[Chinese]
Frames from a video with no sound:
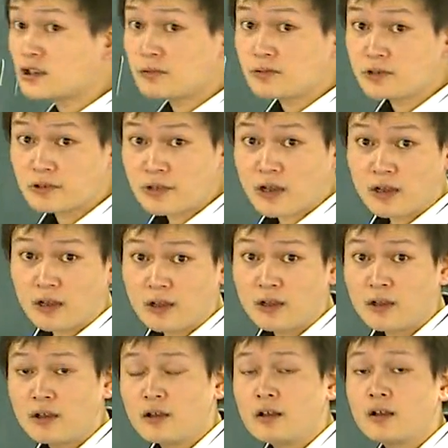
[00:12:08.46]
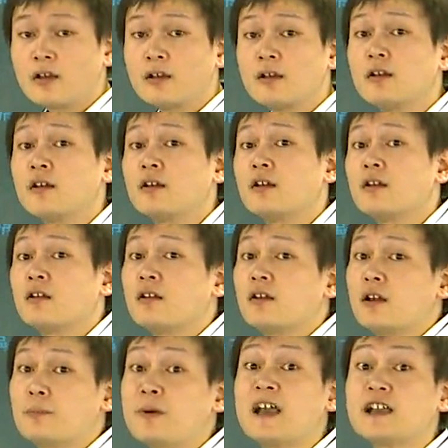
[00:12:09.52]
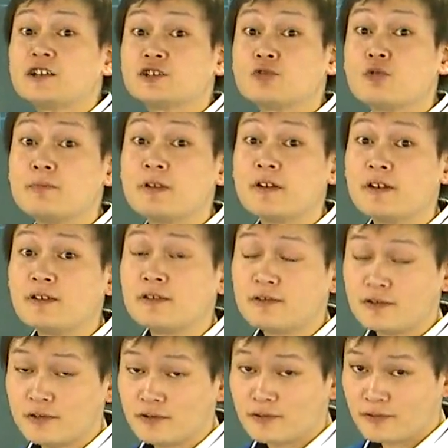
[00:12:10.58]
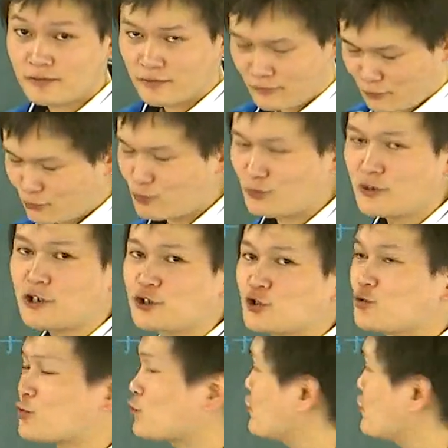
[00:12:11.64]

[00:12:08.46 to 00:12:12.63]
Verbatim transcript: 是不是呢？嗯，派不是。啊，派是我们无理数，无理数